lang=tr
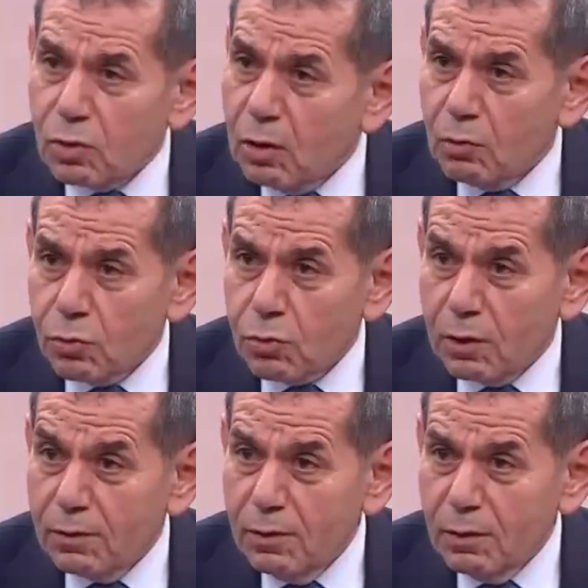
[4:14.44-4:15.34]

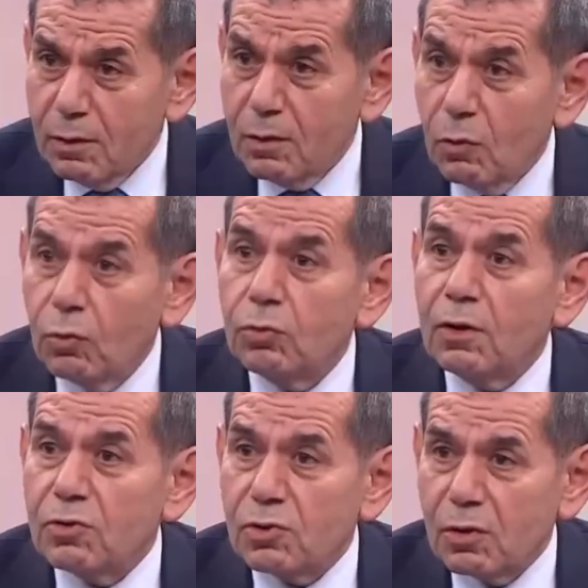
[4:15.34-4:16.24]
olsaydı onu da aynı
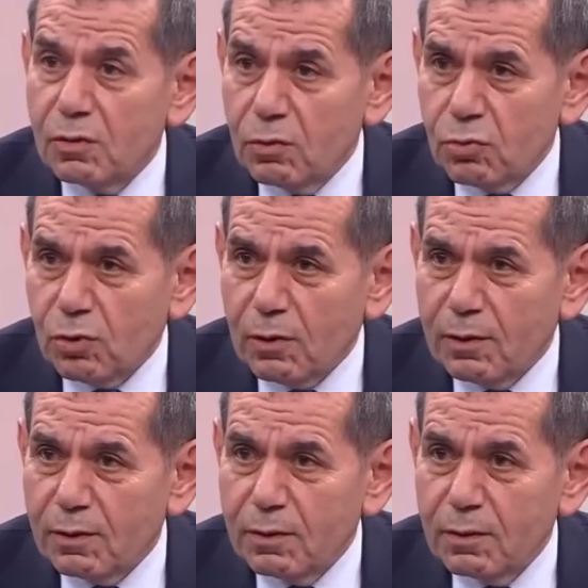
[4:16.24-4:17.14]
şekilde kucaklardı.
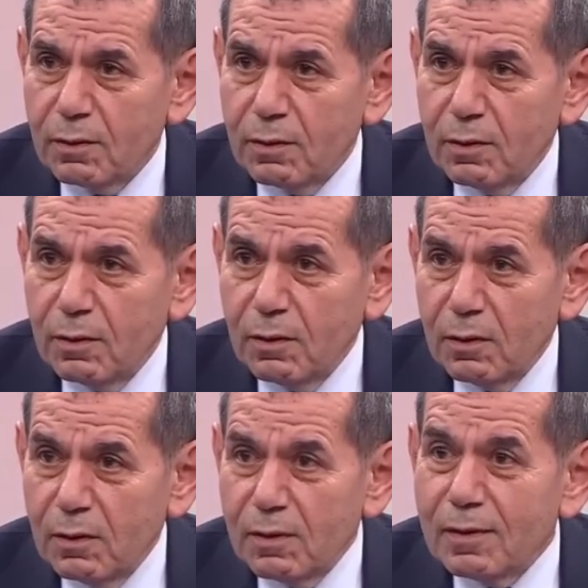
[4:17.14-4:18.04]

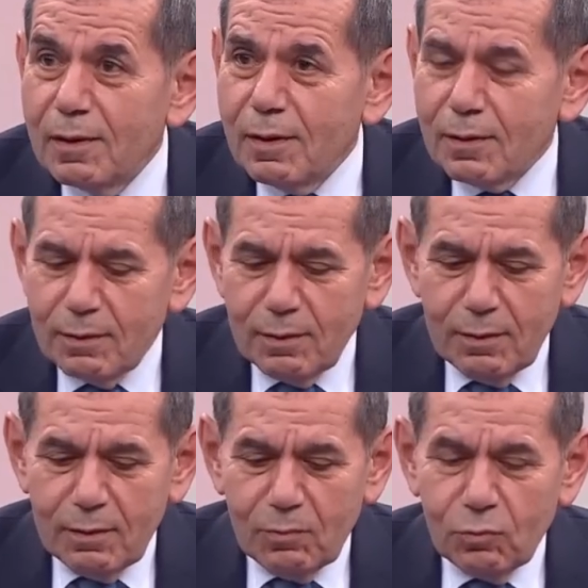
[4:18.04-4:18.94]
Neden?
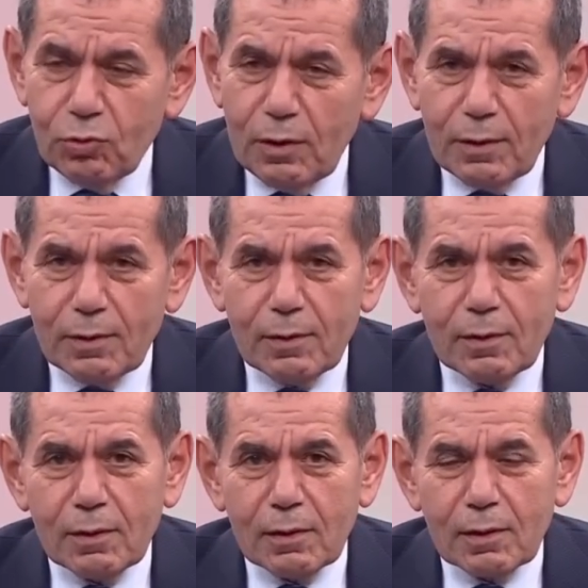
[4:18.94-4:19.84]
Buna
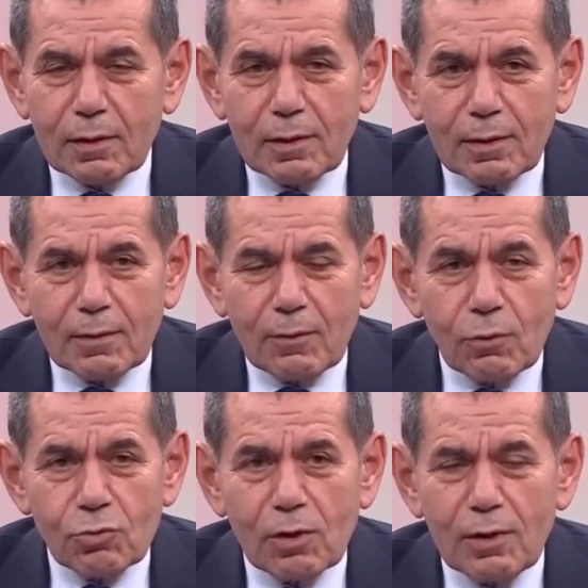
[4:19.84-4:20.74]

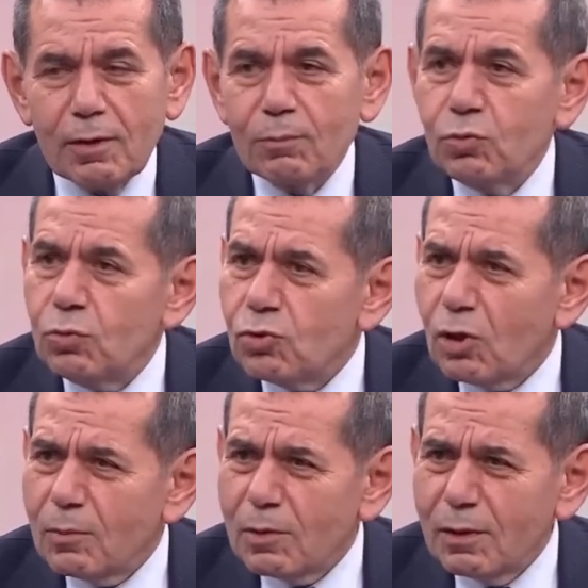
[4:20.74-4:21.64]
özellikle bütün
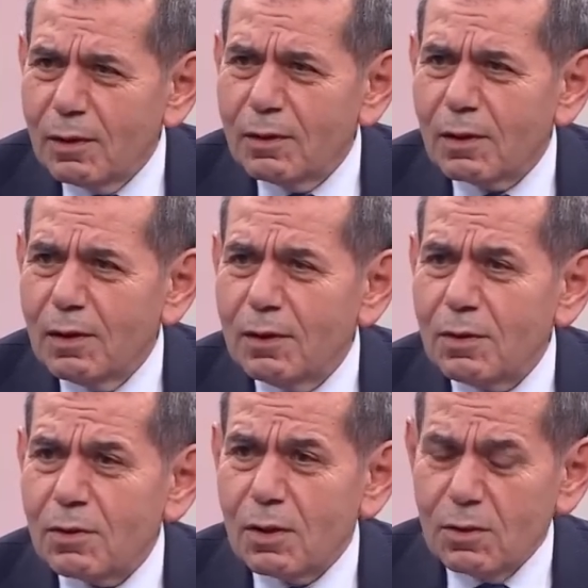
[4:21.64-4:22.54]
camiaların da
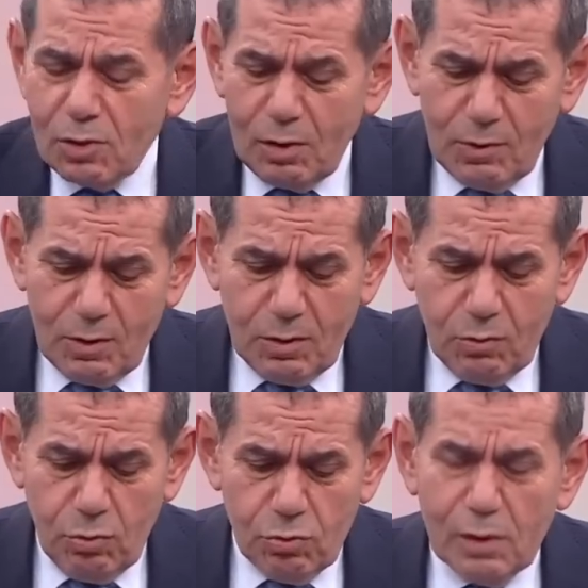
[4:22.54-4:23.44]
Galatasaray camiasının
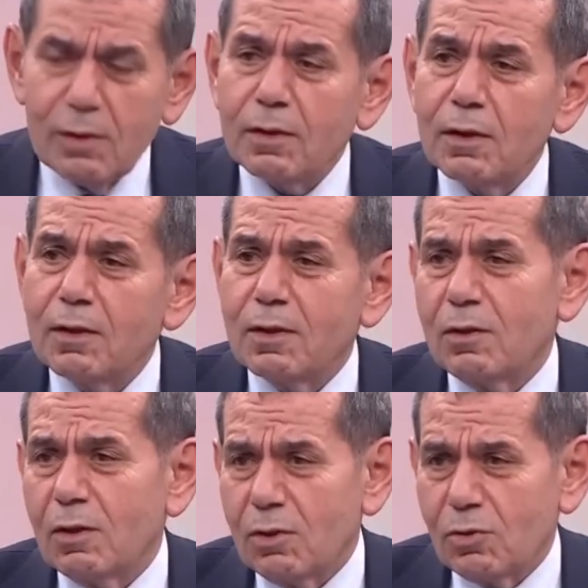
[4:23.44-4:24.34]
özellikle
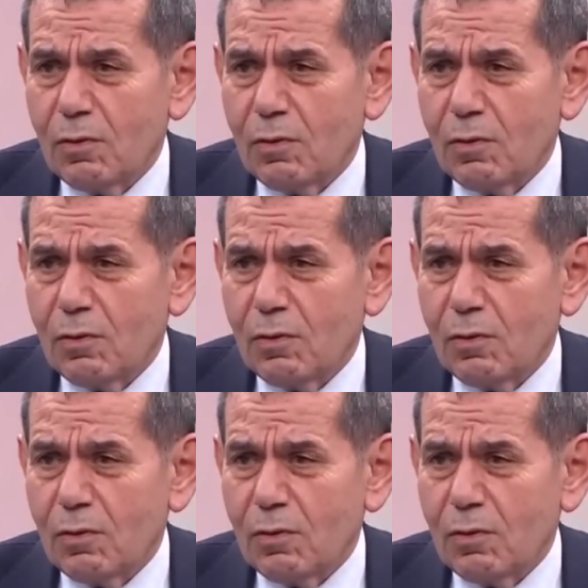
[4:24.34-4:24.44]
ihtiyacı var.